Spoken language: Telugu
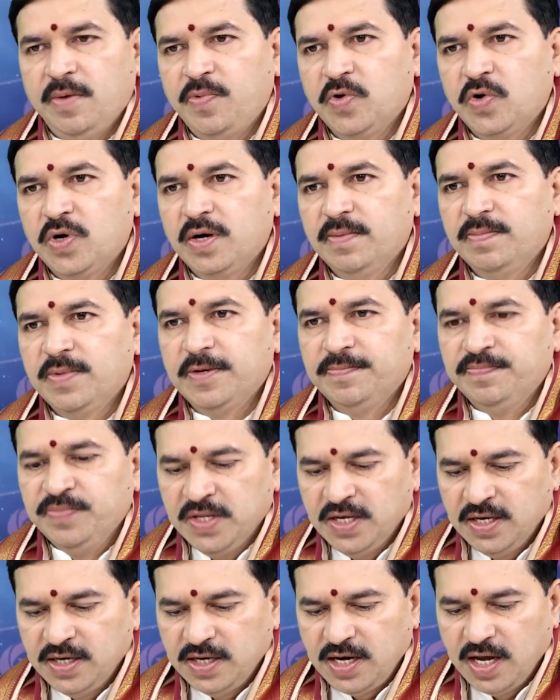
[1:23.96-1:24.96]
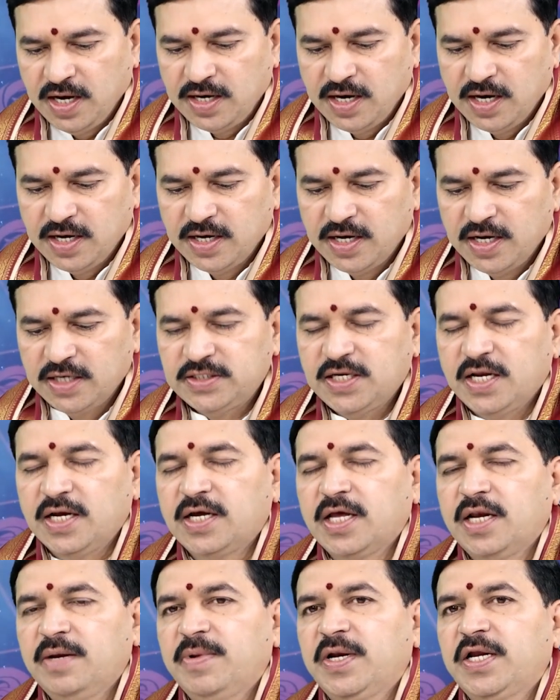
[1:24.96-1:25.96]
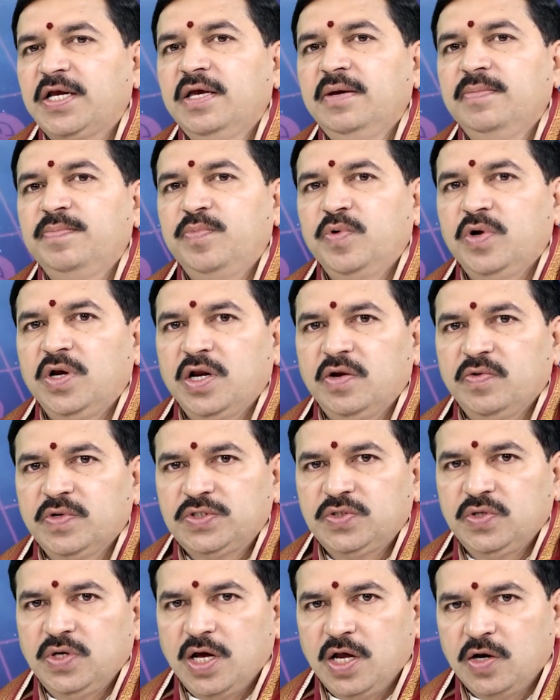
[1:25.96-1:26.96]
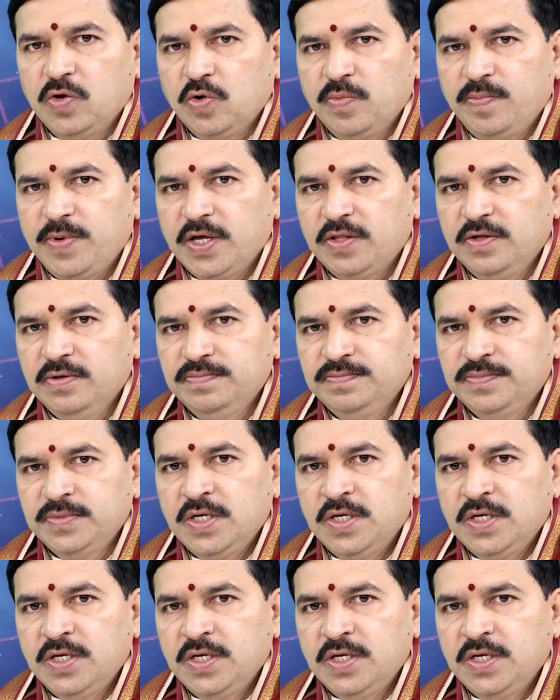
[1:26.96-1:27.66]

తప్పకుండా అమ్మా కర్కాటక రాశి అనగానే మనకి పునర్వసు నాలుగో పాదం